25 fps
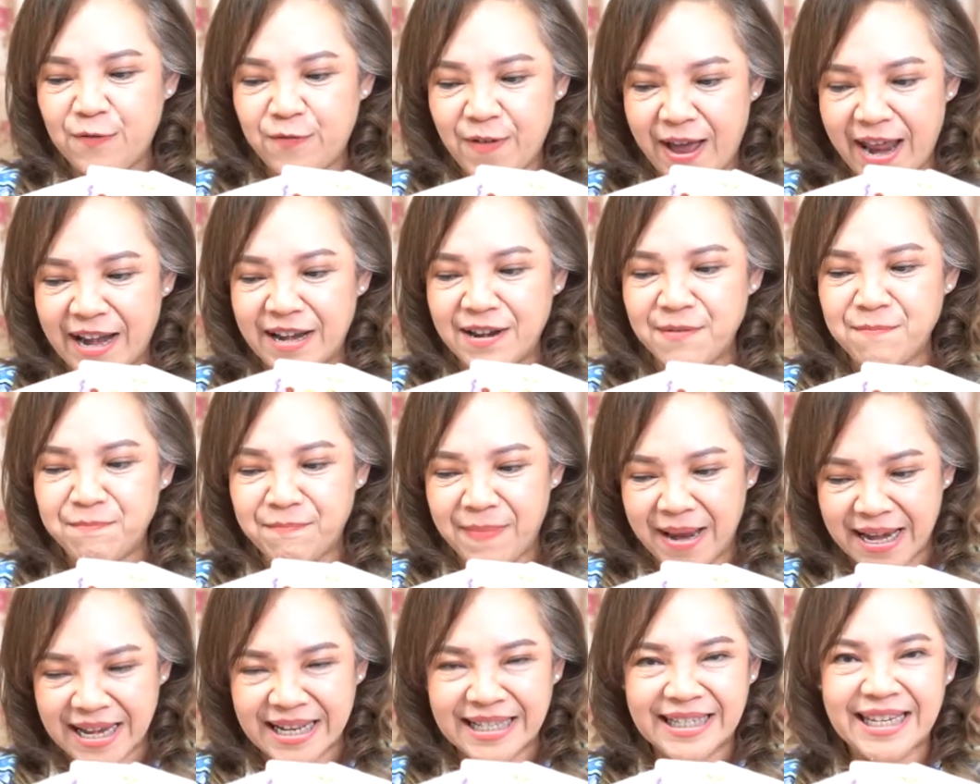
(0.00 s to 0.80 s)
ฝัน
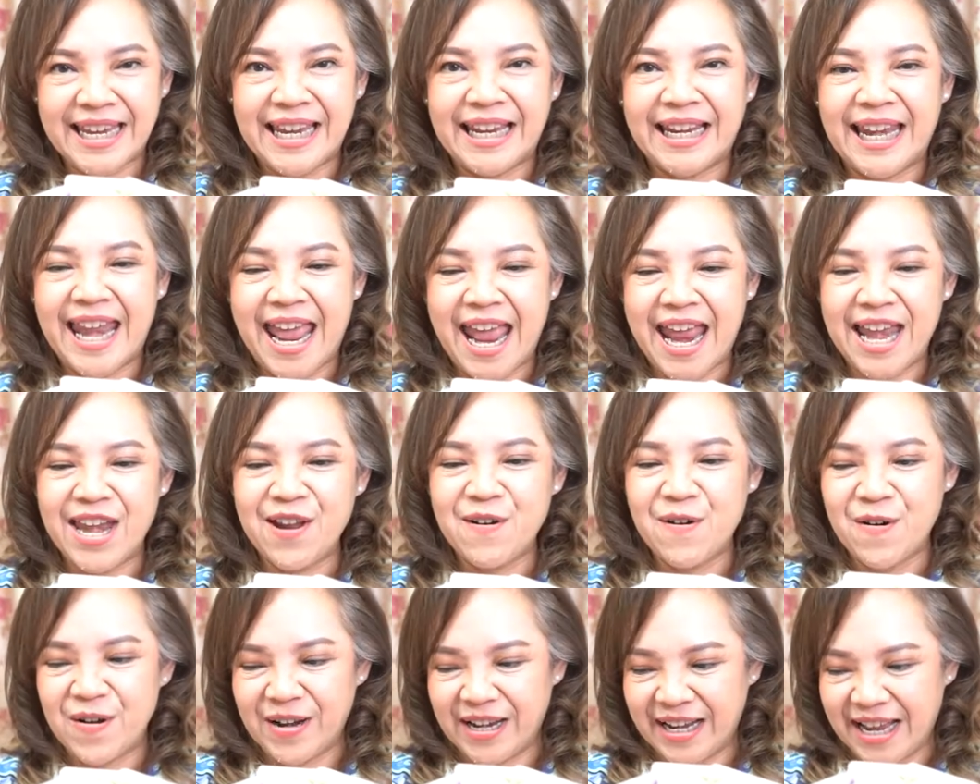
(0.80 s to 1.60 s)
เป็นจริงแน่
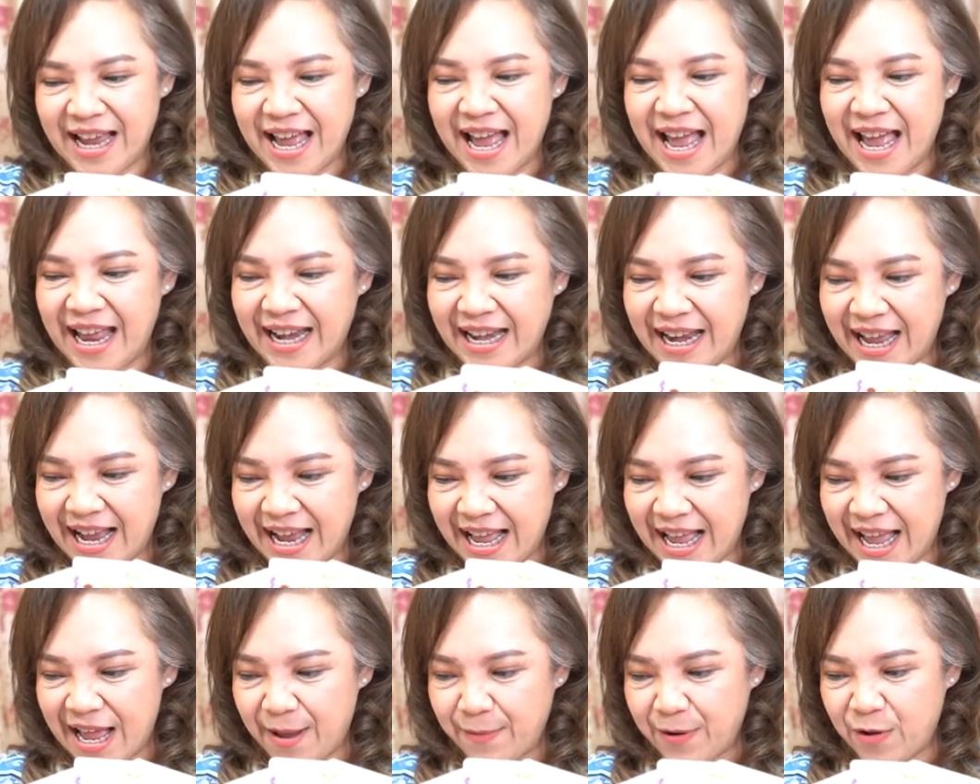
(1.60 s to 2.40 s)
นอนค่ะนะ
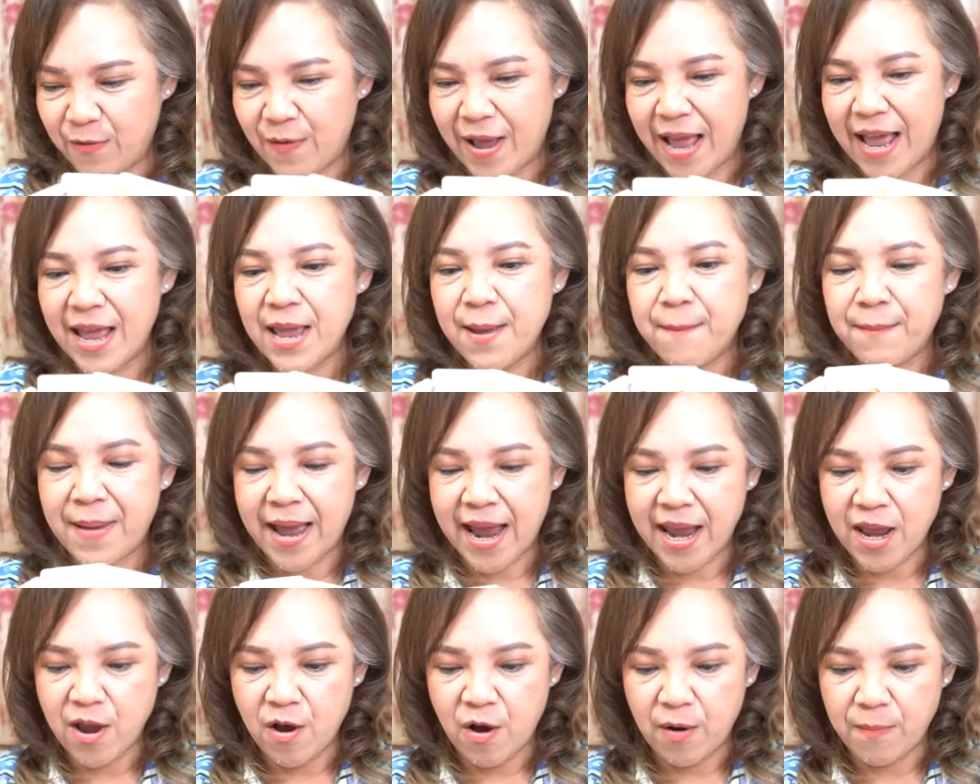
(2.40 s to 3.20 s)
คะเพราะว่า
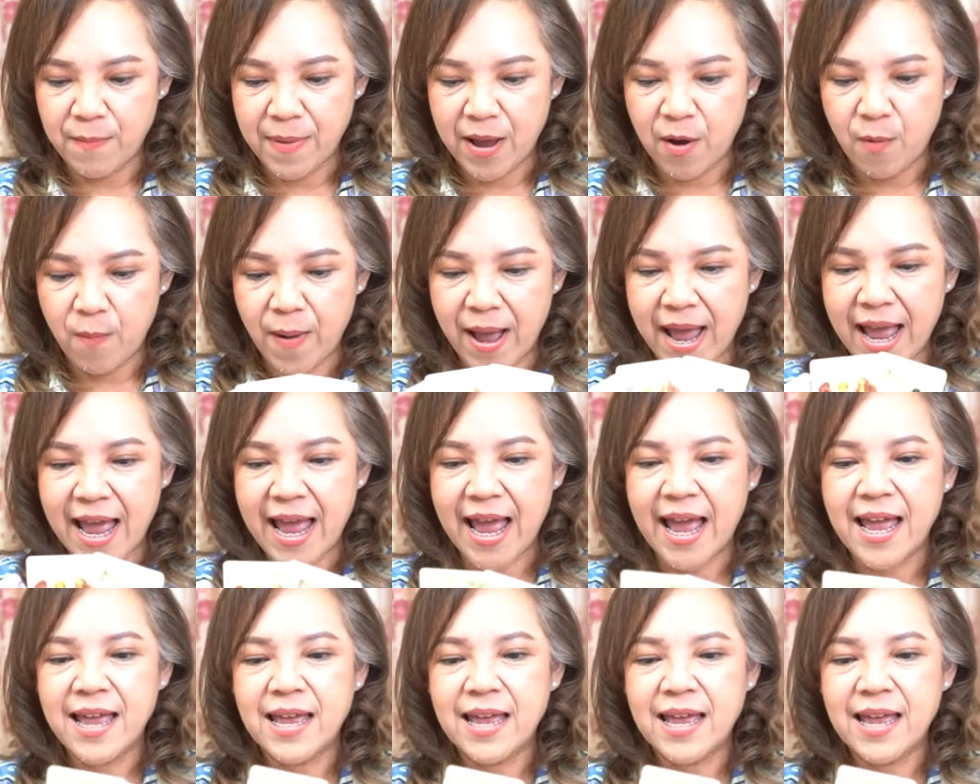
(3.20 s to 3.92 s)
ไพ่ออกมาว่า